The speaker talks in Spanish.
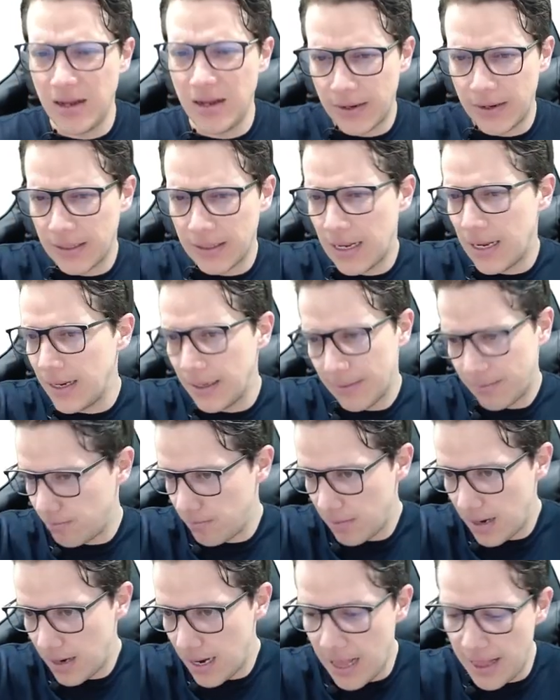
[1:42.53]
la verdad es
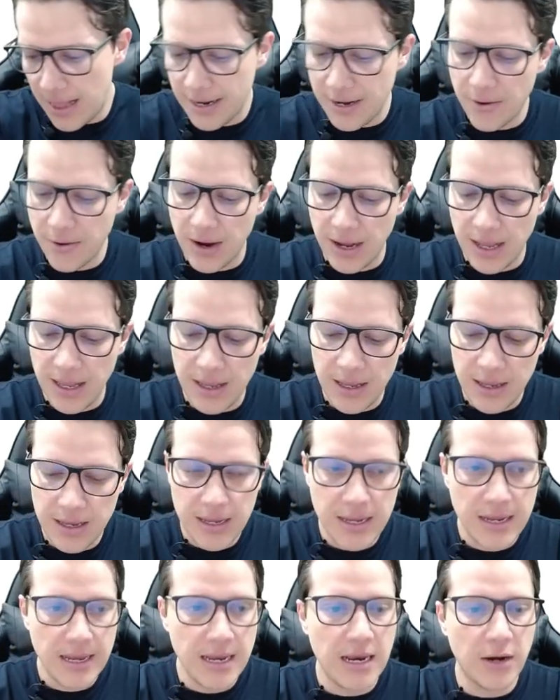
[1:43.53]
la derivada
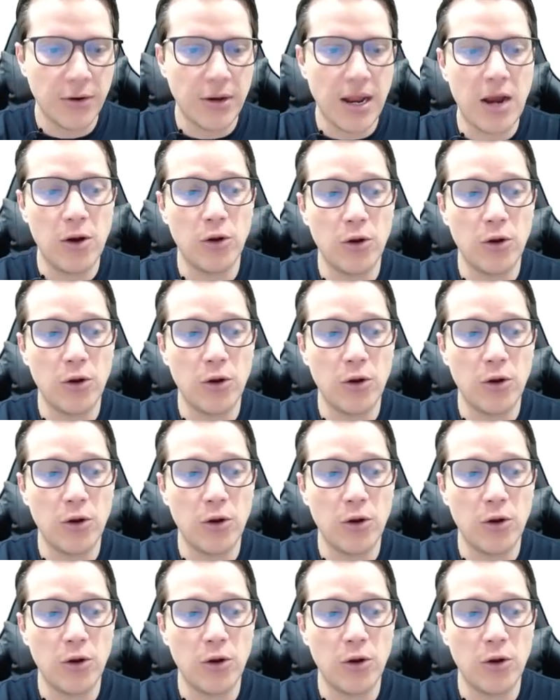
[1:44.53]
y a